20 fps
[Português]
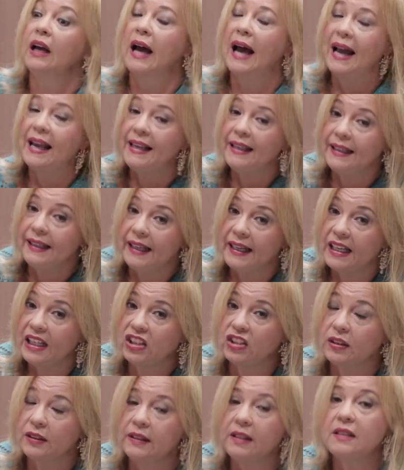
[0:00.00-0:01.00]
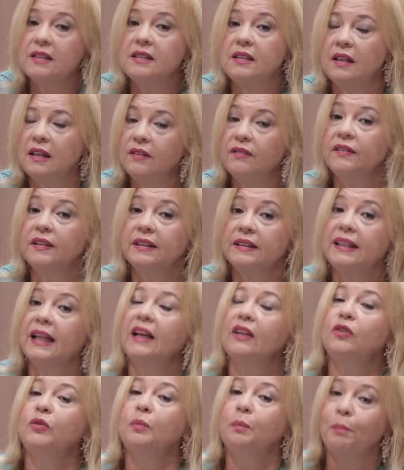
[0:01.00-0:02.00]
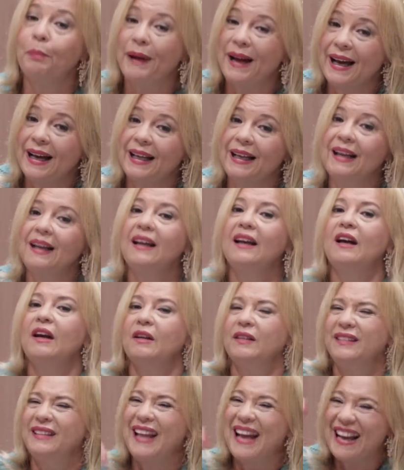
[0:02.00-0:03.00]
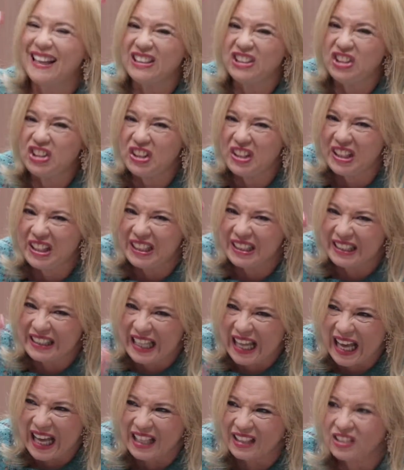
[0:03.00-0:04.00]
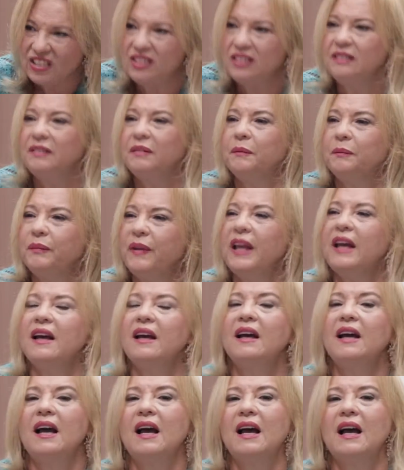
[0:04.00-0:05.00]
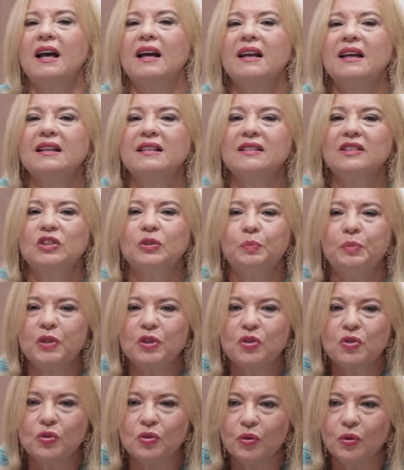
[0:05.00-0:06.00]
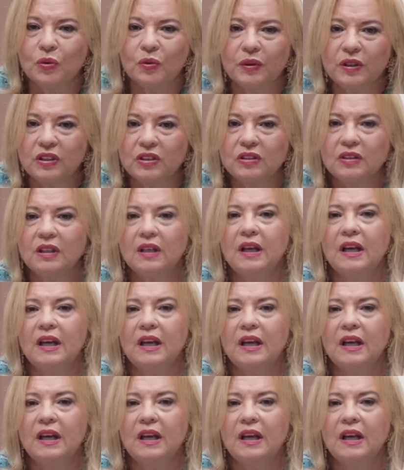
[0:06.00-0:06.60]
A igreja tem se levantado para dar dignidade, né, a essas pessoas,